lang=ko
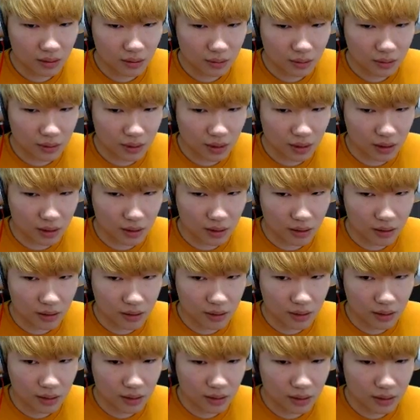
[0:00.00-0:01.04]
오케이
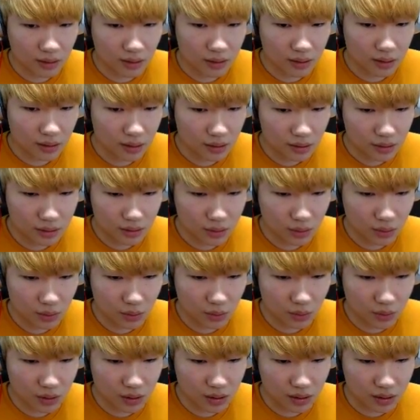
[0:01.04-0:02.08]

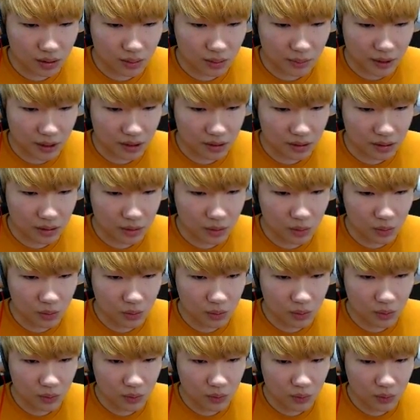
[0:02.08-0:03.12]
손도끼를 일단
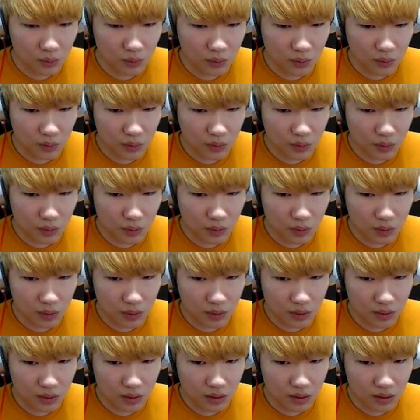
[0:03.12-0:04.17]
만들고
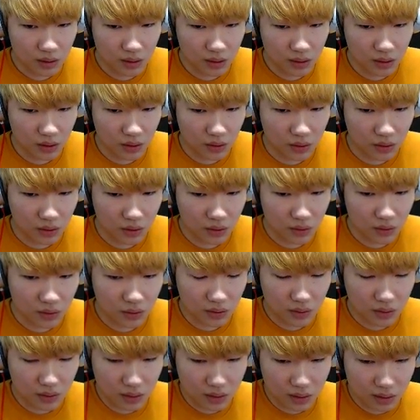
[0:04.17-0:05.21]
껴그
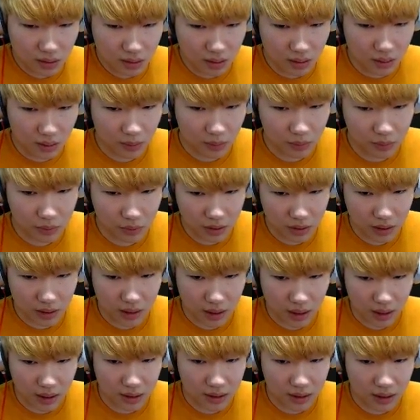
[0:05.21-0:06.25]
다음에 부엌칼 다
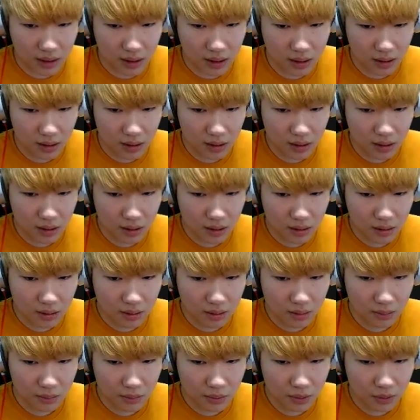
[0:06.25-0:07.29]
갈자
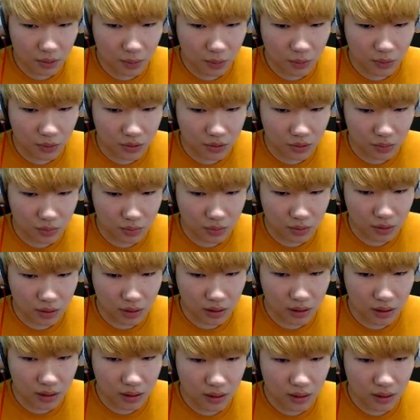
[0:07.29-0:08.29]
필요가 없거든요 부엌칼이